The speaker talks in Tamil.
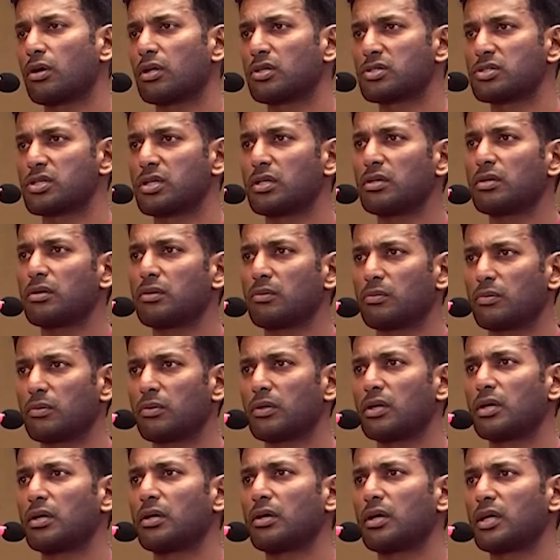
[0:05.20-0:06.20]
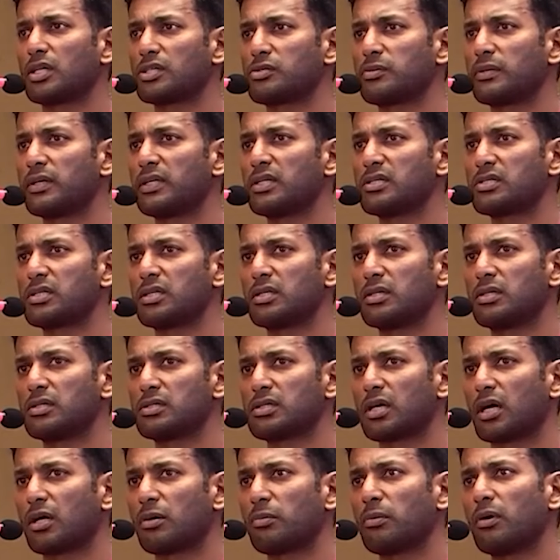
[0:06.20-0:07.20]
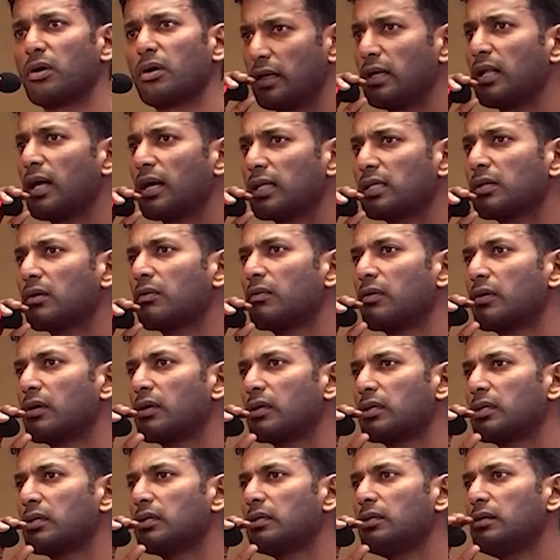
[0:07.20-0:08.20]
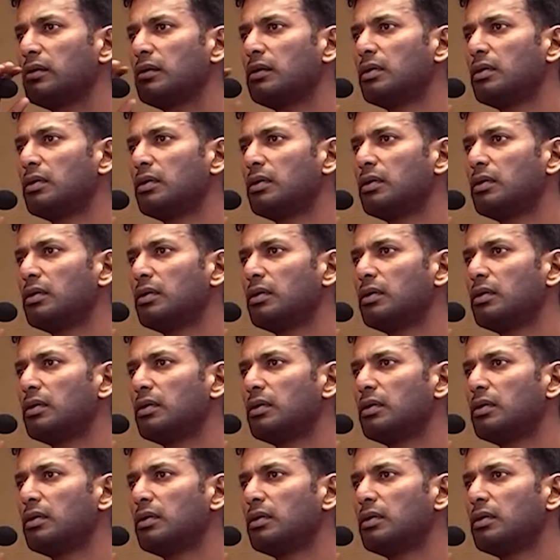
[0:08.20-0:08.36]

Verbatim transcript: காலேஜில் எஸ்விடிசி சார்பாக இல்லாதவங்களுக்கு